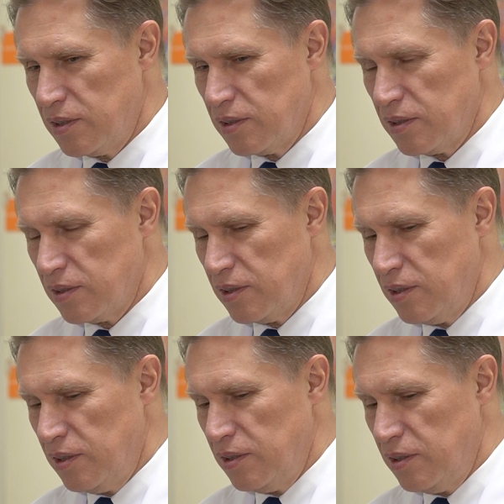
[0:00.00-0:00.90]
Э,
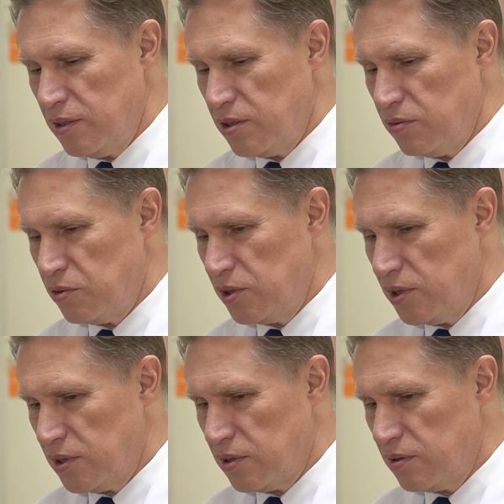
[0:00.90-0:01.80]
и
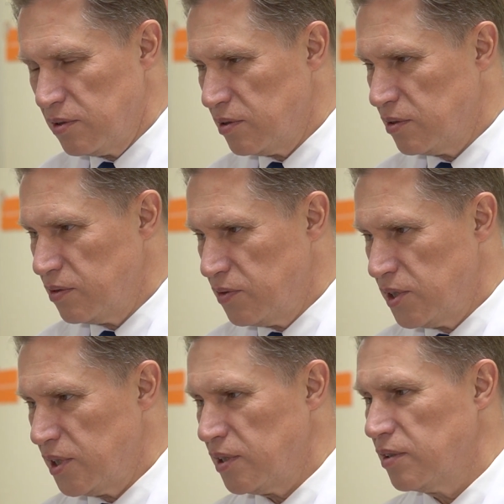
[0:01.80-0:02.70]
сегодня э,
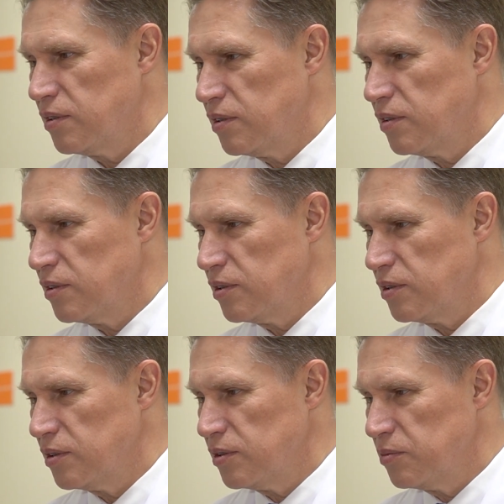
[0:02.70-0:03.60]
вся
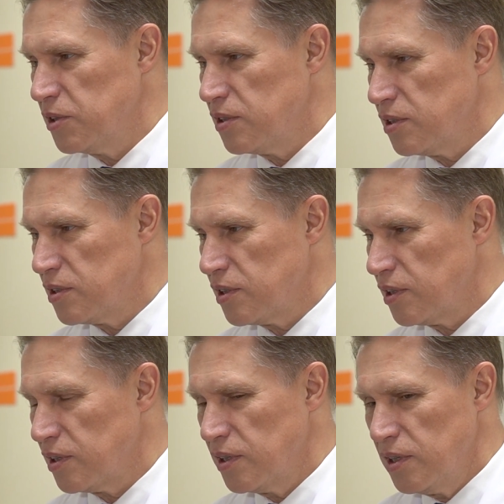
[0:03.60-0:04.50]
э,
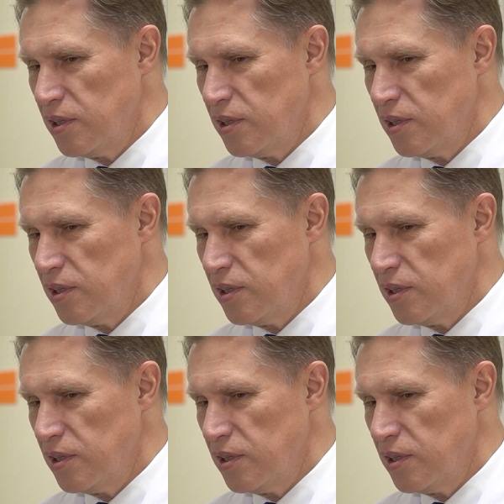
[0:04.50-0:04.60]
медицинская